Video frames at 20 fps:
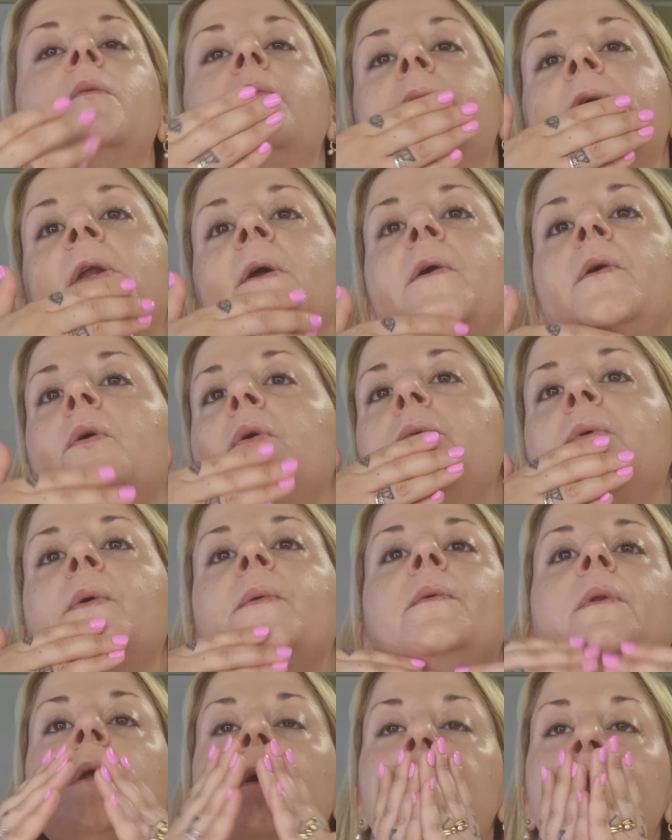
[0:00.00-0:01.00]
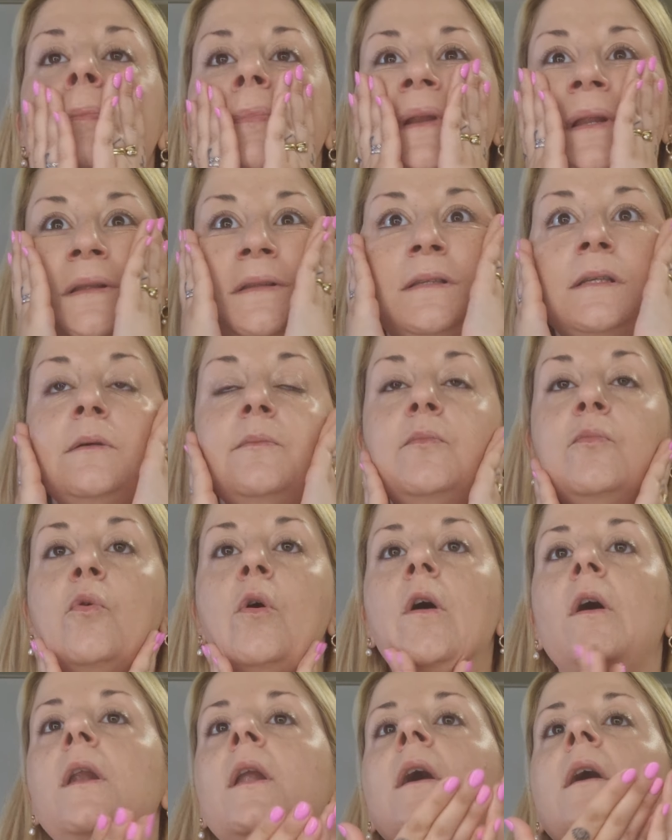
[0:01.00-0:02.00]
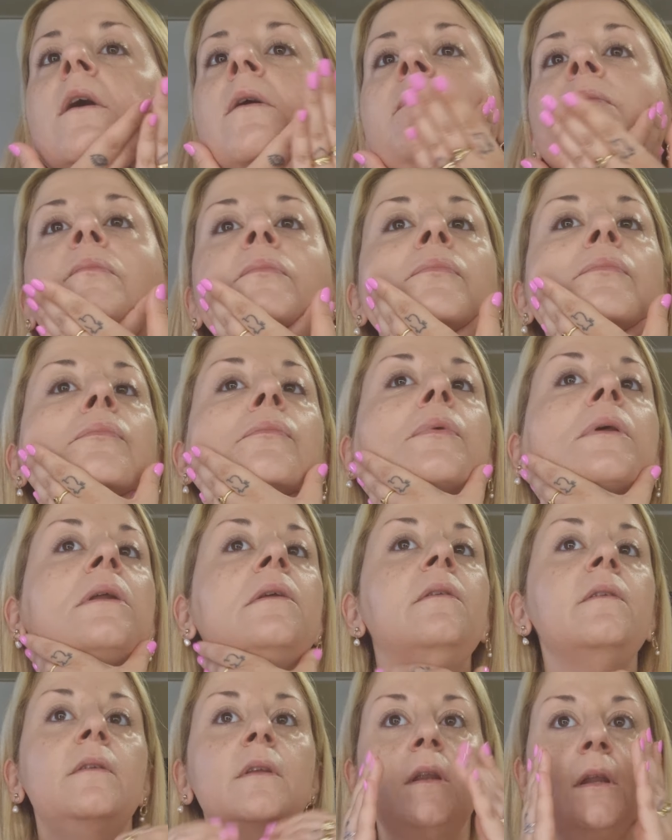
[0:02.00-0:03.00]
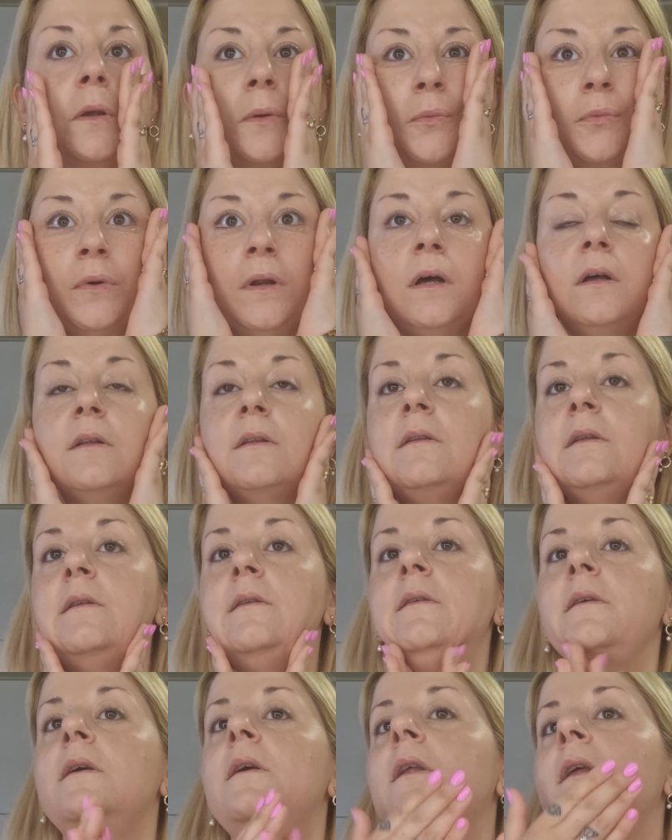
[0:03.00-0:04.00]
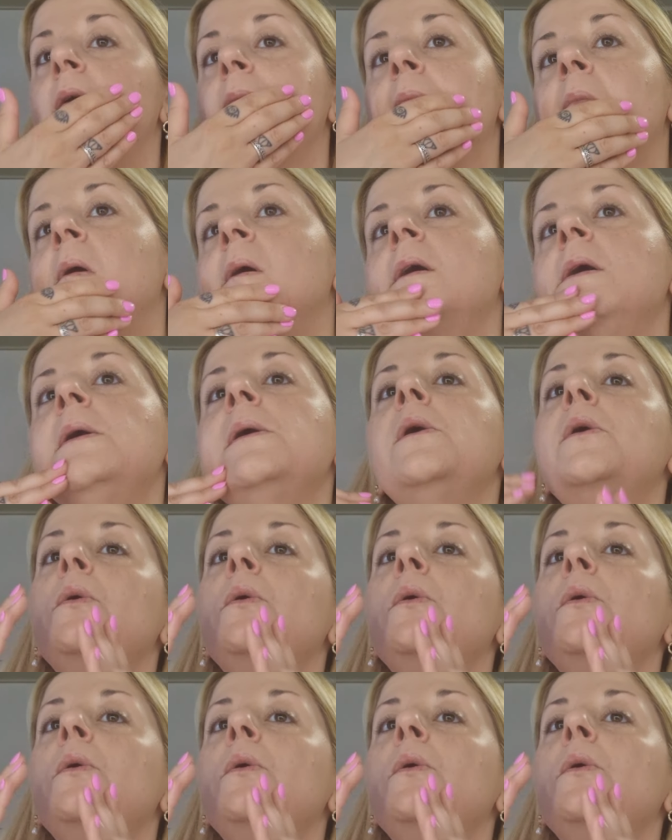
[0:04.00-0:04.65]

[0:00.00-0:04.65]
però la conferenza è buona per essere una CC cream